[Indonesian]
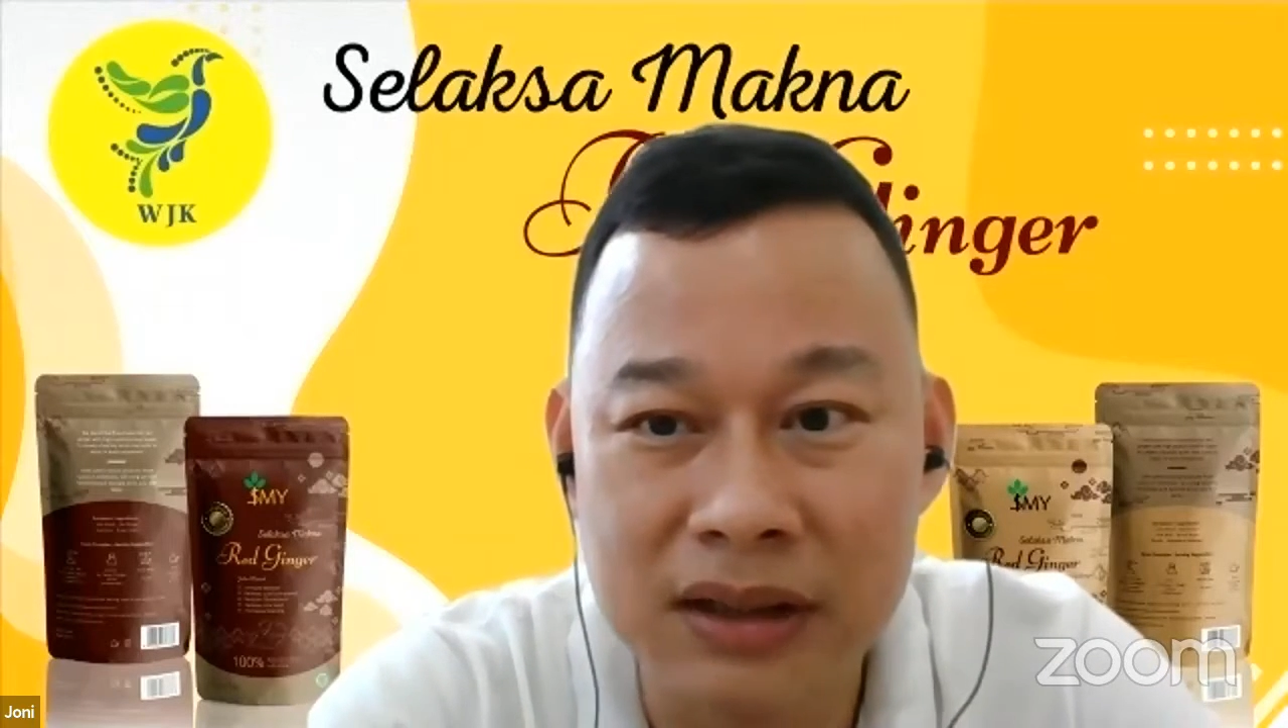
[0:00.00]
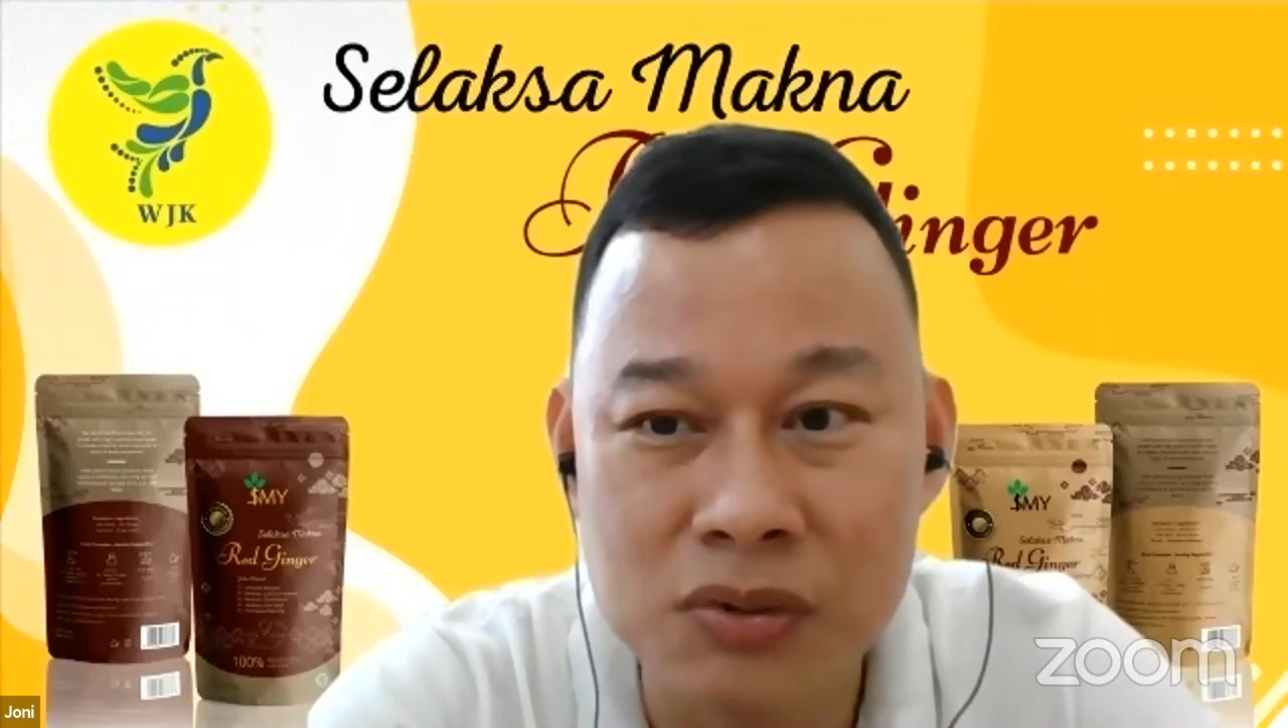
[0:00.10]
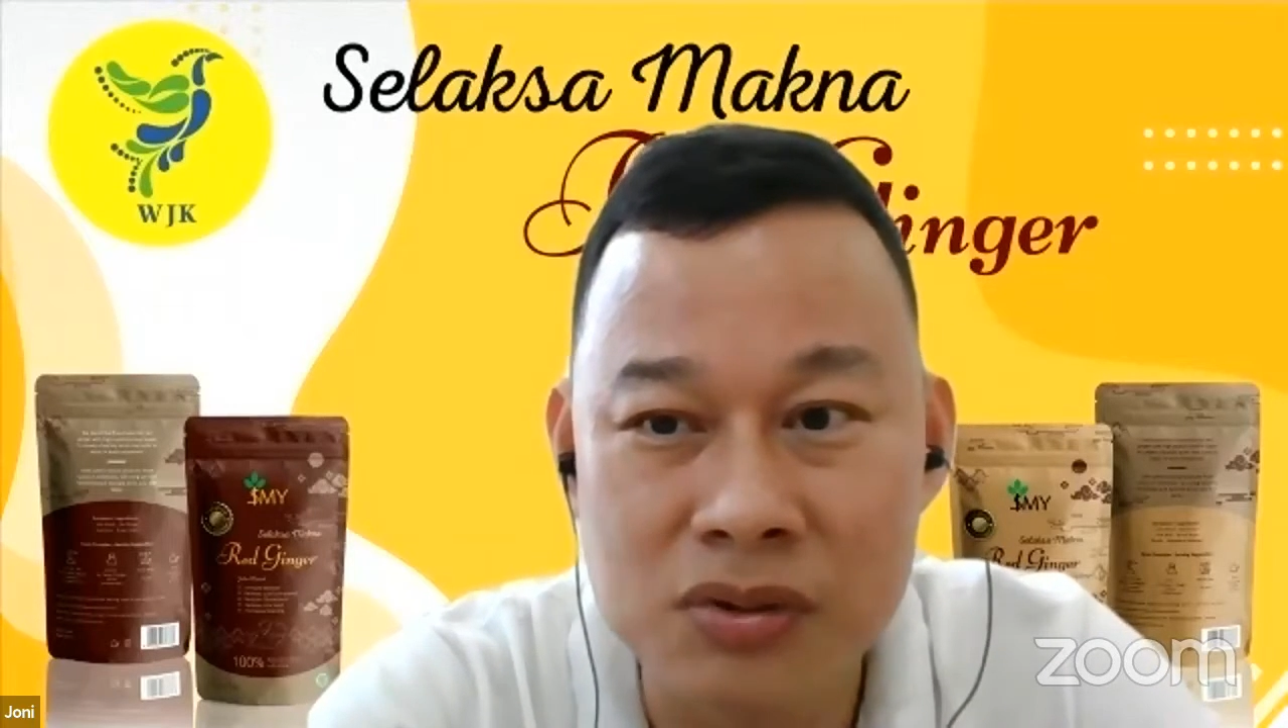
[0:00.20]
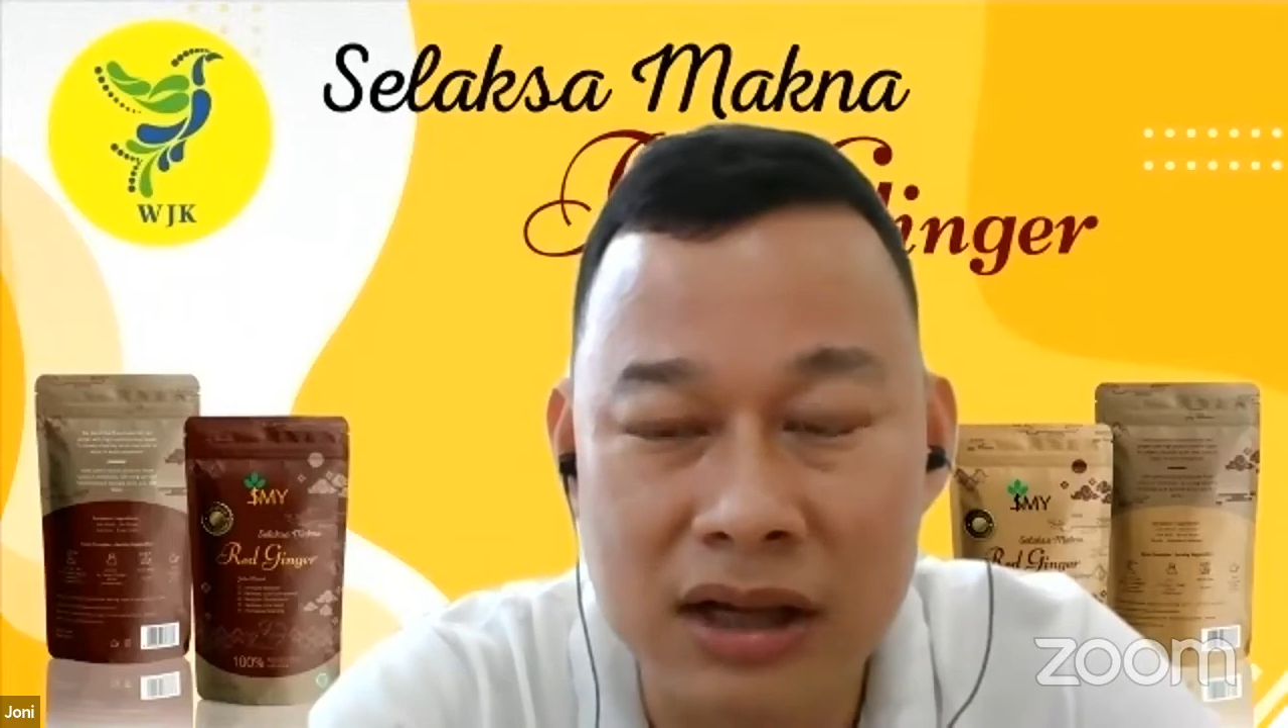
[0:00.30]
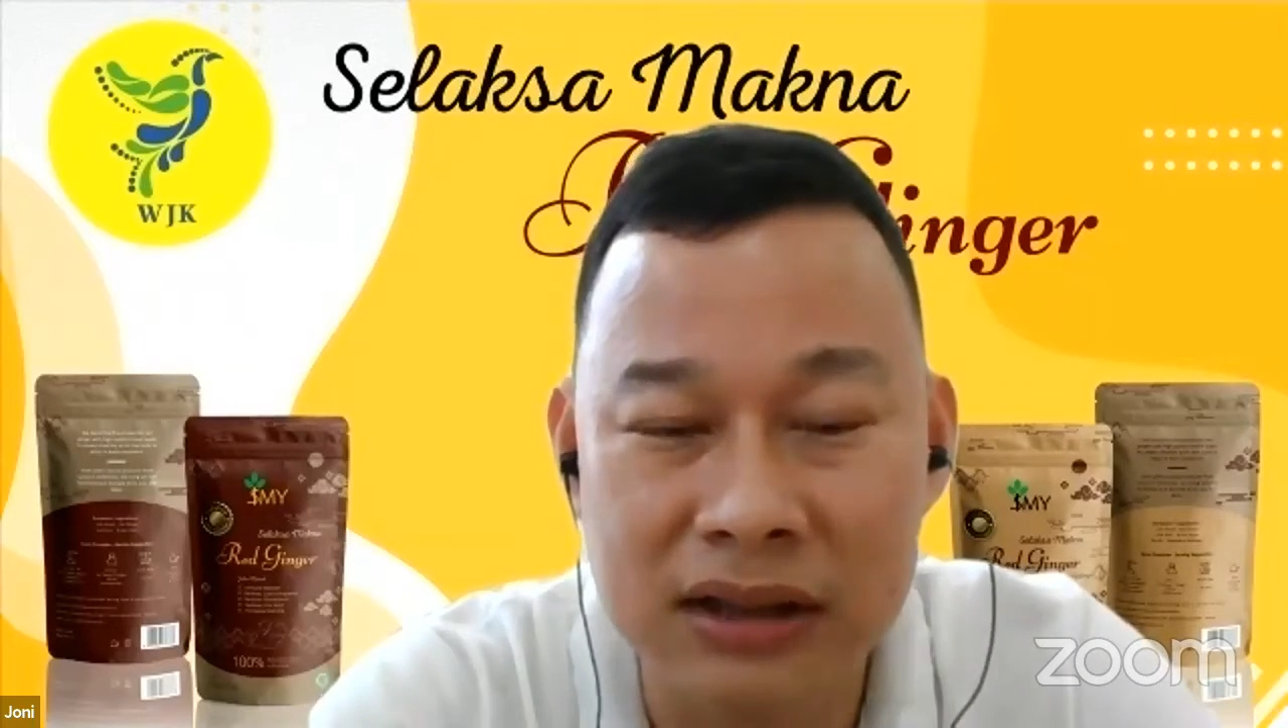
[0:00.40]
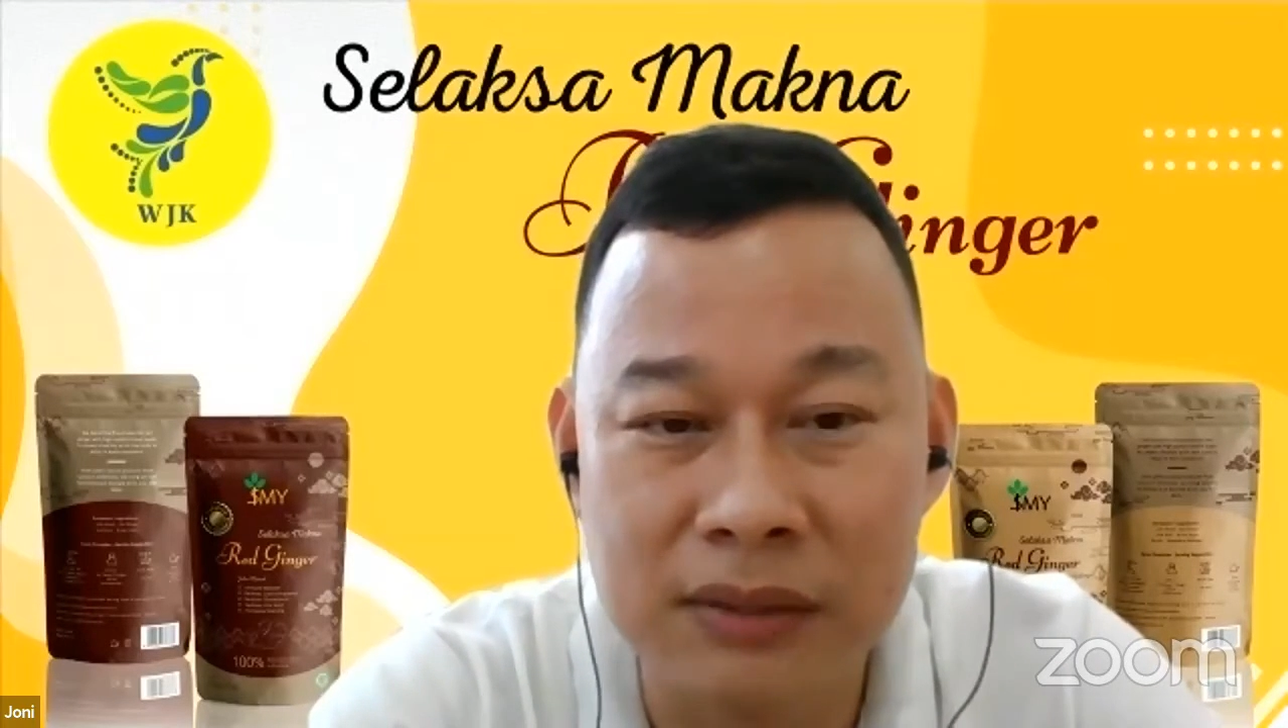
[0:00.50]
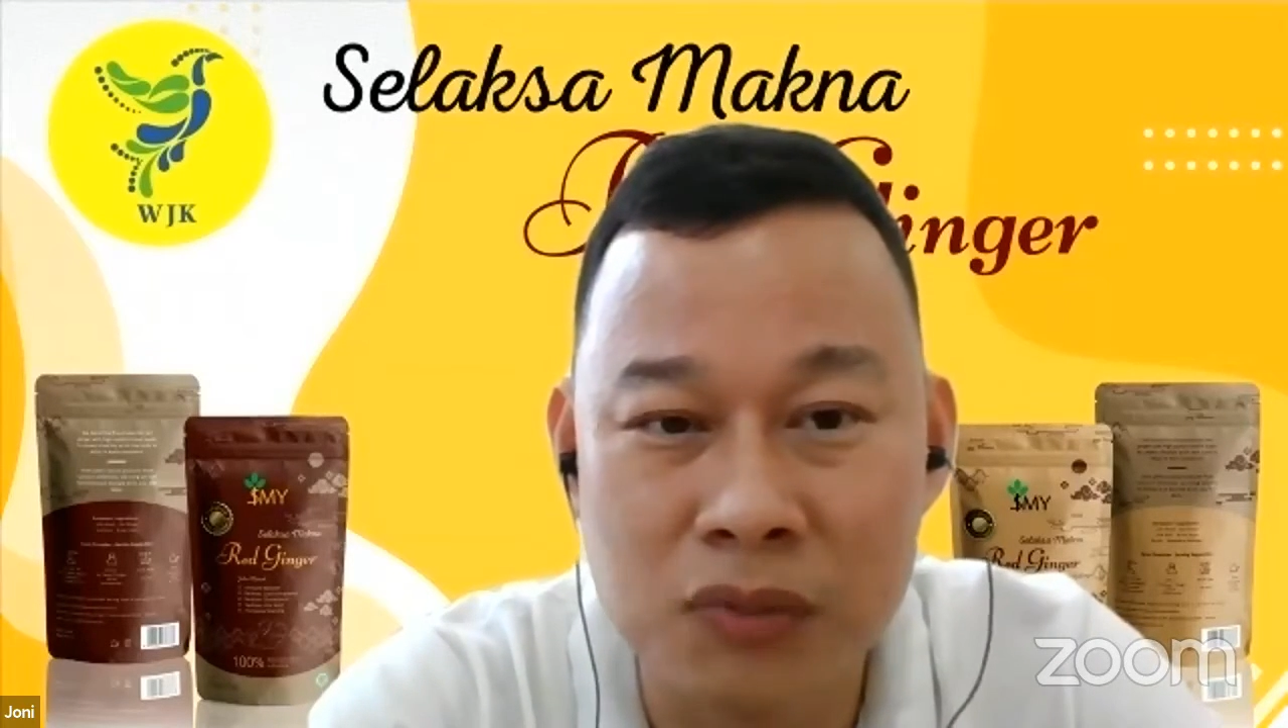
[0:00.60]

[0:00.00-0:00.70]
ibu sari